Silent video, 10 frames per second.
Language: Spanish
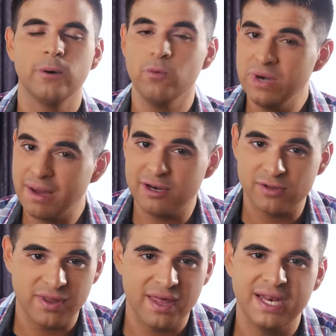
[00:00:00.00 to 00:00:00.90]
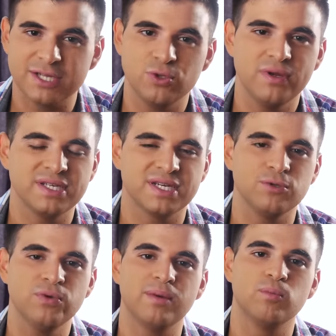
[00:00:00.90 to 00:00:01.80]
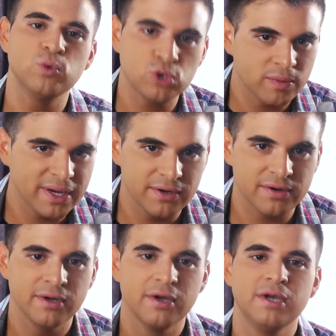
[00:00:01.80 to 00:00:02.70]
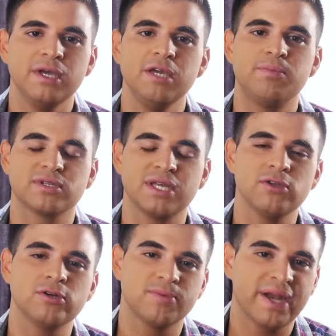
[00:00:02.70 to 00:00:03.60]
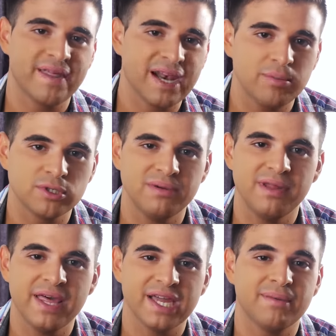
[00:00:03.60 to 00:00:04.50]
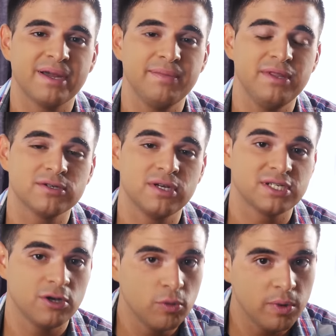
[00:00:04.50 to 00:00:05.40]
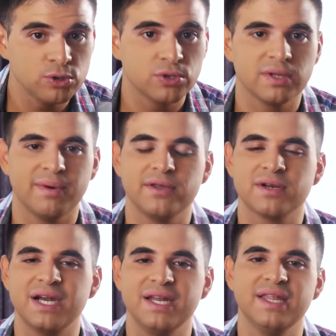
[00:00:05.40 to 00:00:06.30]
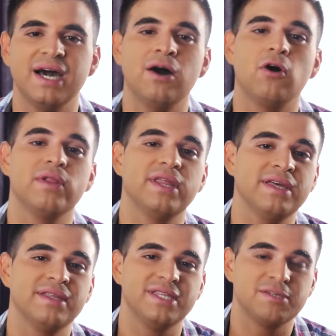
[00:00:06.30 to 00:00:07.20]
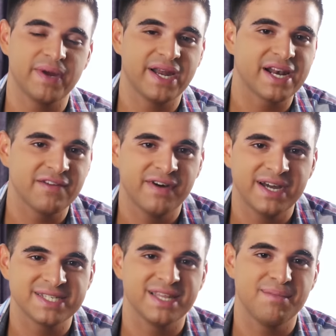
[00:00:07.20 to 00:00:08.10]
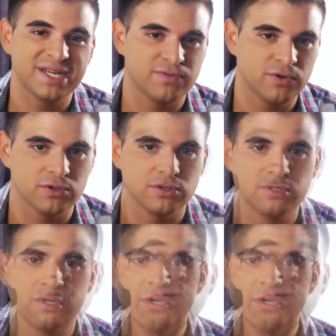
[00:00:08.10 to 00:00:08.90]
una velocidad de lectura y de escritura mucho mayor y por tanto nos van a dar la posibilidad de grabar vídeos en slow motion de mayor calidad o de disparar ráfagas de más fotos.